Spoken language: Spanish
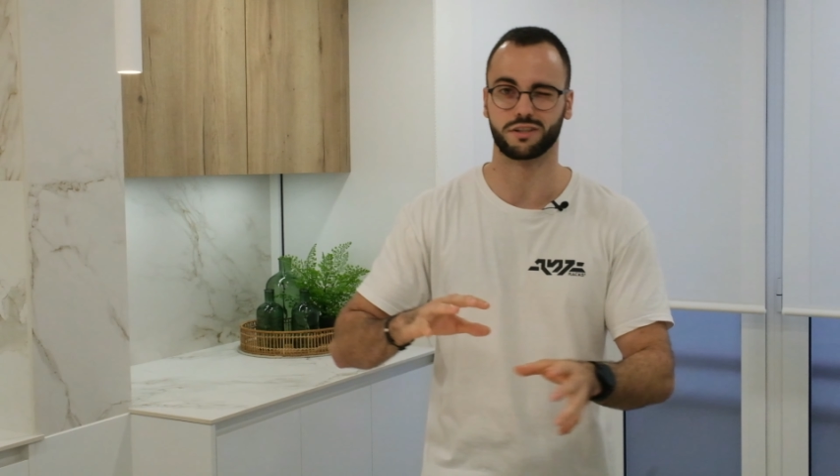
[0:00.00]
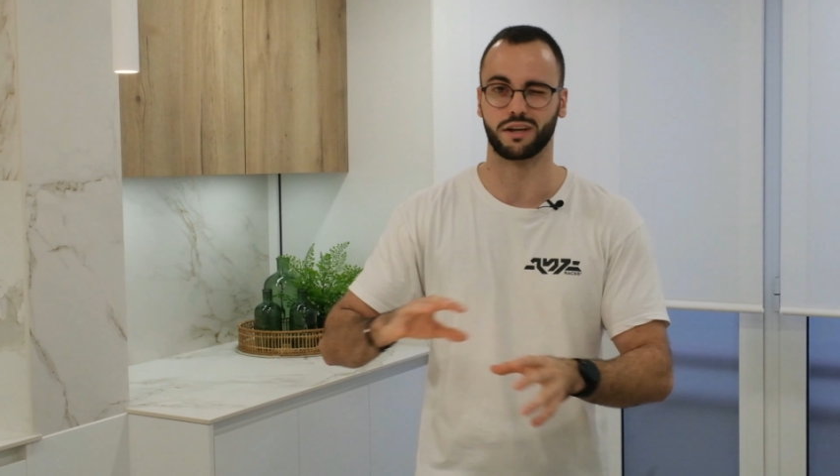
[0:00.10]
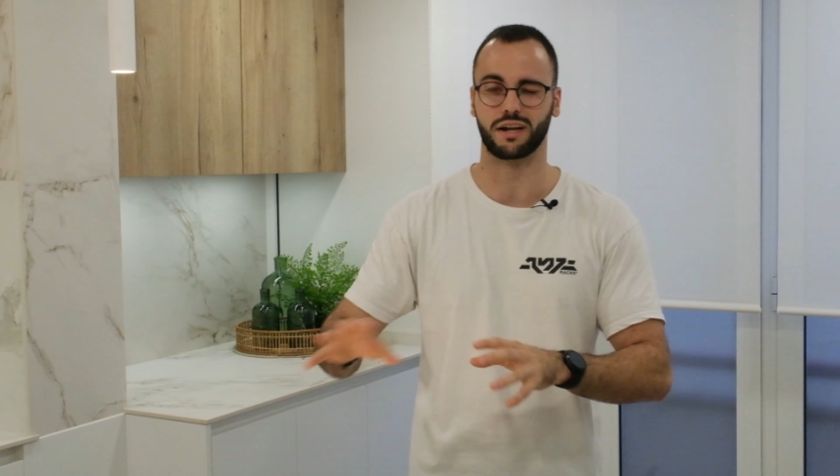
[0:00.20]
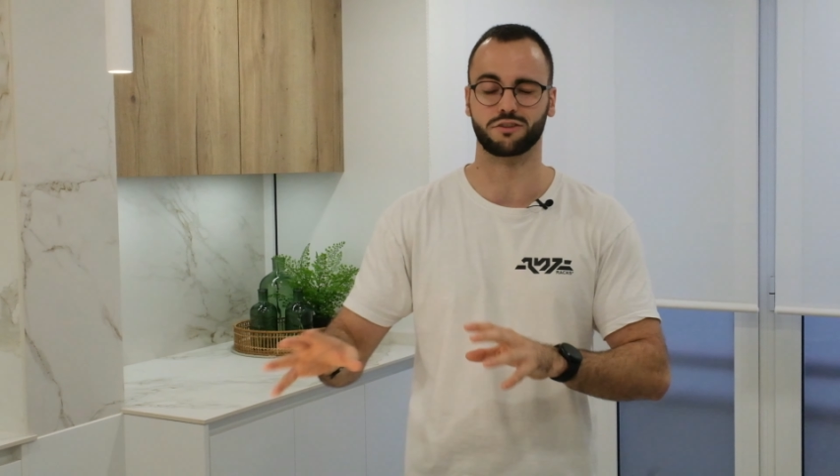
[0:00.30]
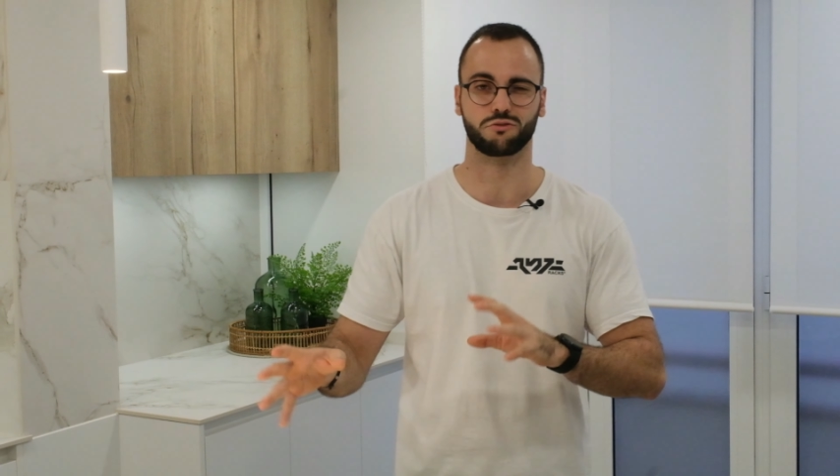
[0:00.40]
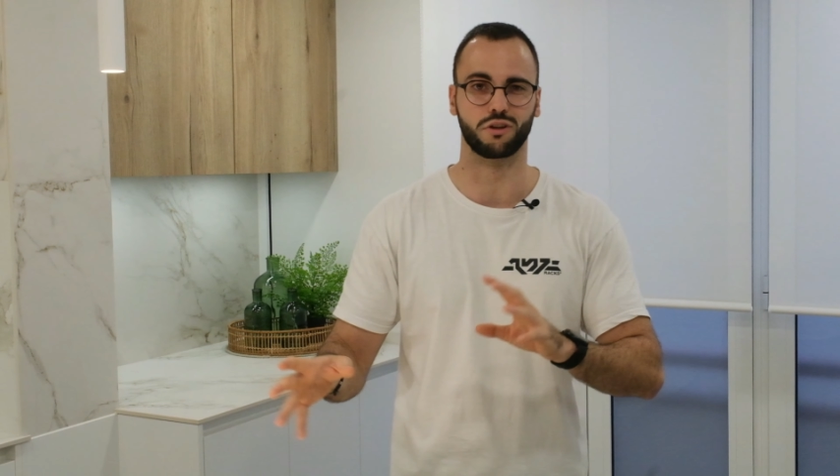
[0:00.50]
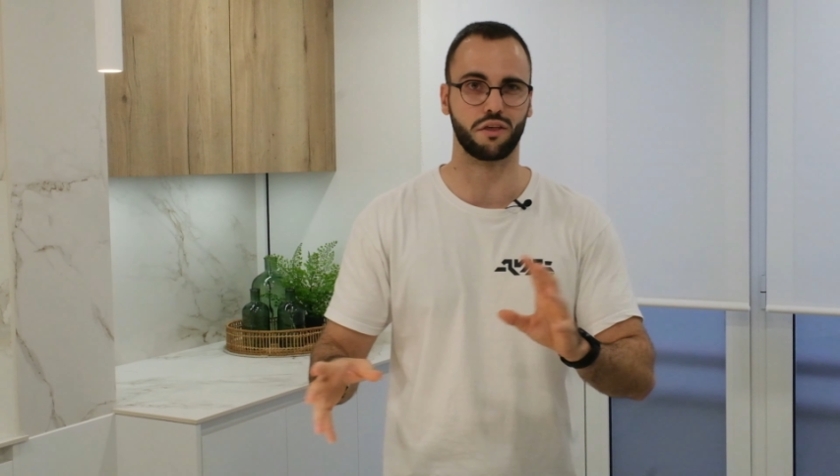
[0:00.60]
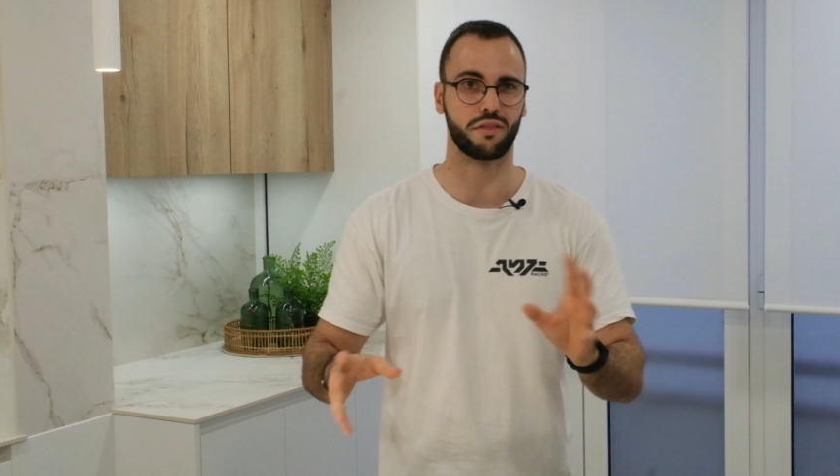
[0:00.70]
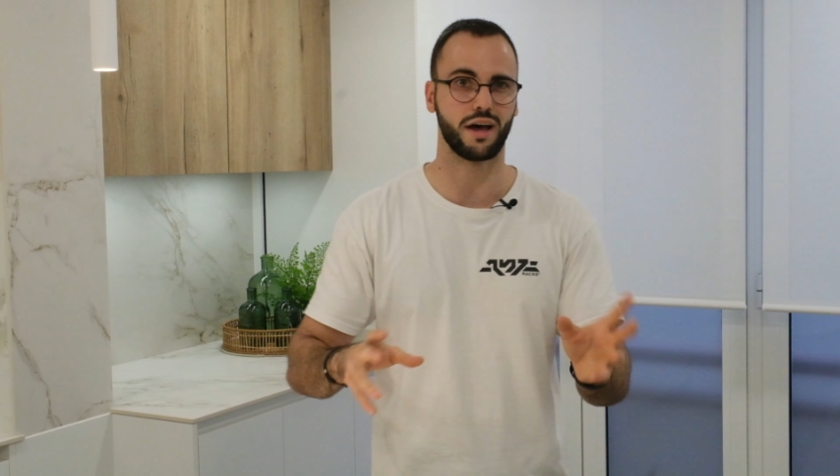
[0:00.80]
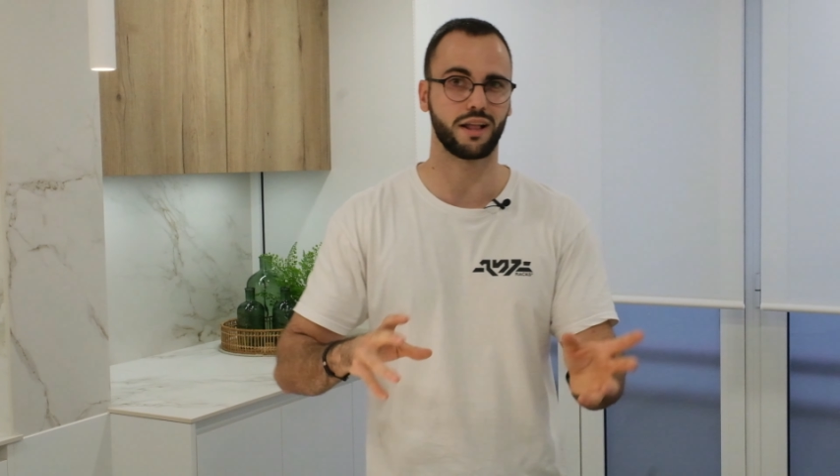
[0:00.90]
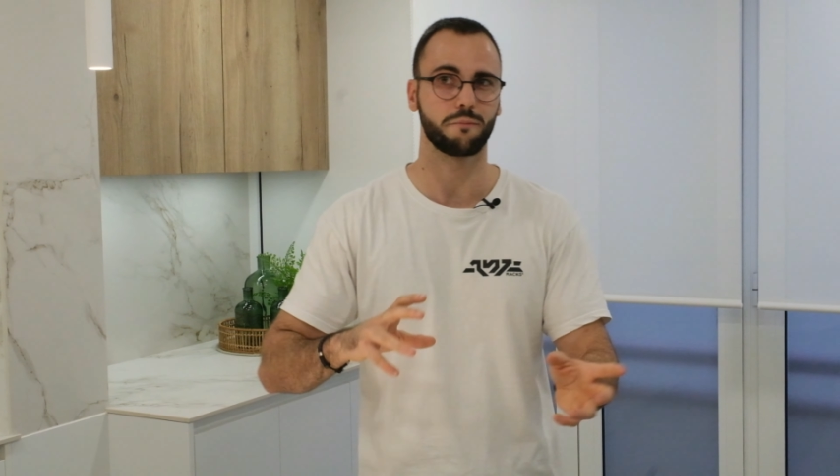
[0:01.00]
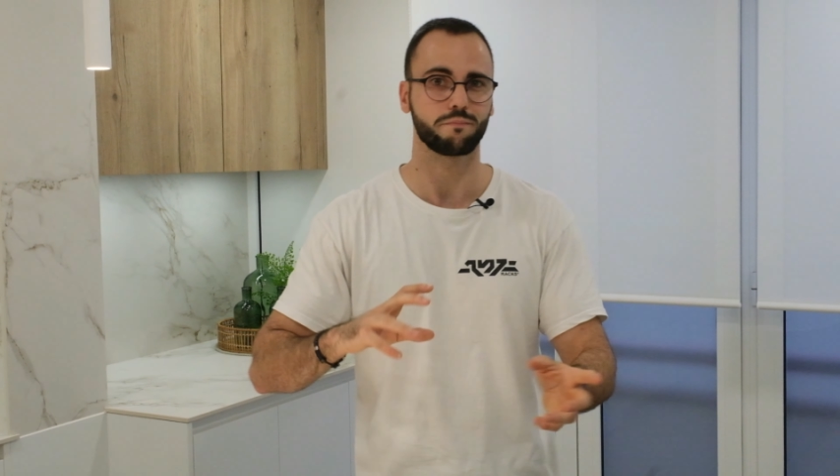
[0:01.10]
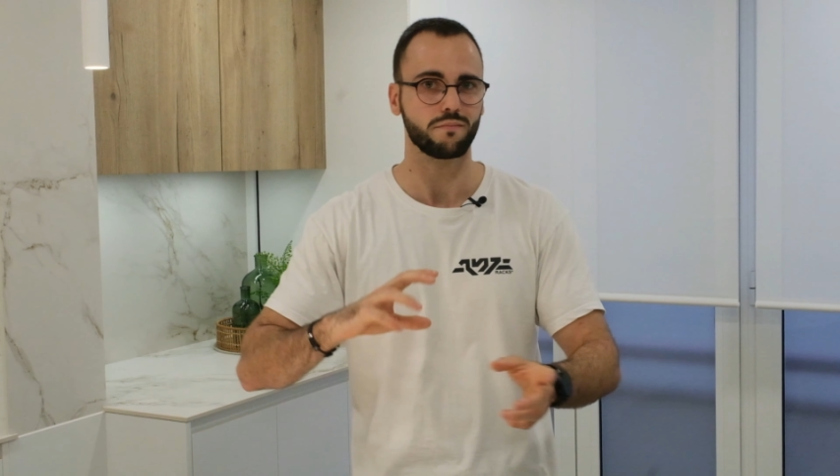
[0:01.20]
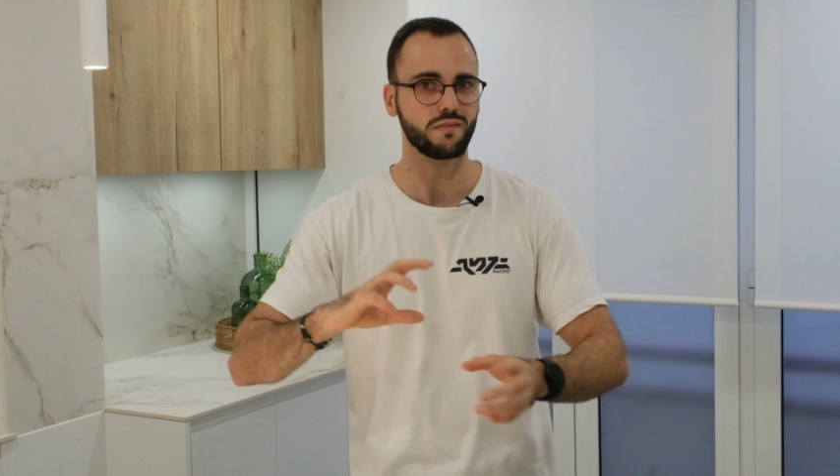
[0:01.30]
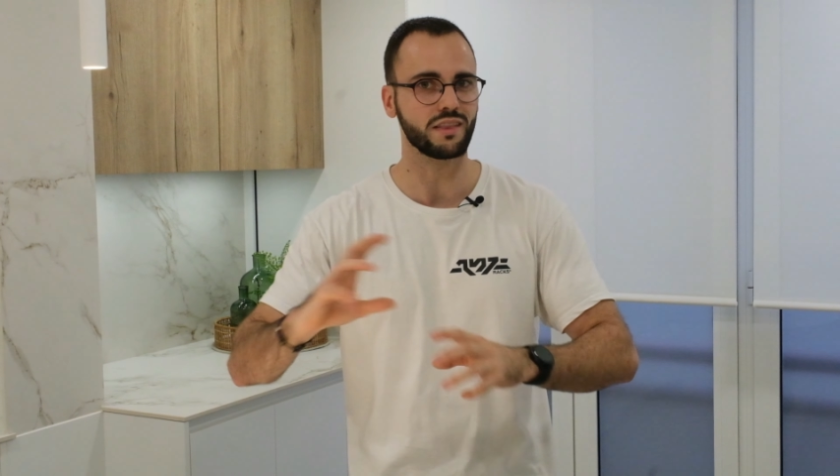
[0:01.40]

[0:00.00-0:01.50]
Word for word: que quieres utilizar,